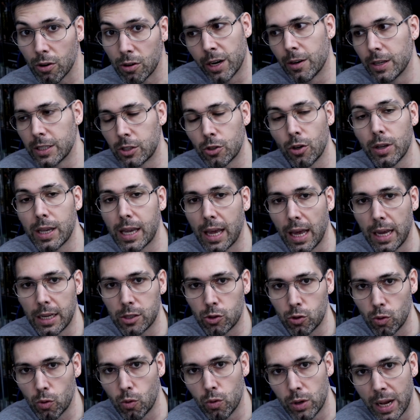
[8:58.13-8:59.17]
Bueno, eso y que
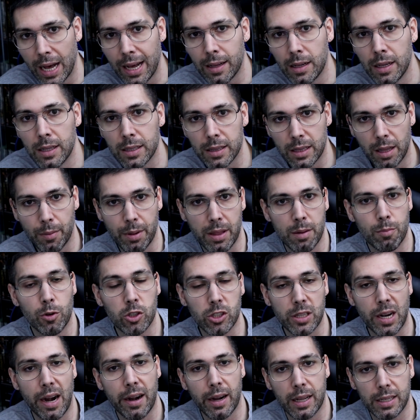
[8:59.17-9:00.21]
Sukuna debe
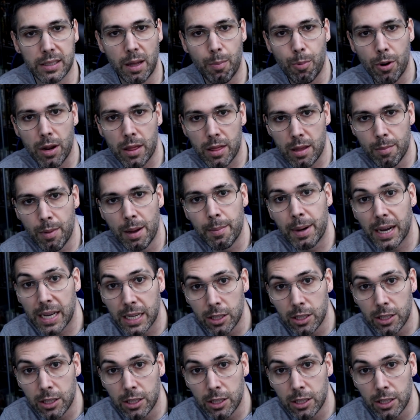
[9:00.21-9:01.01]
demostrar que está por encima de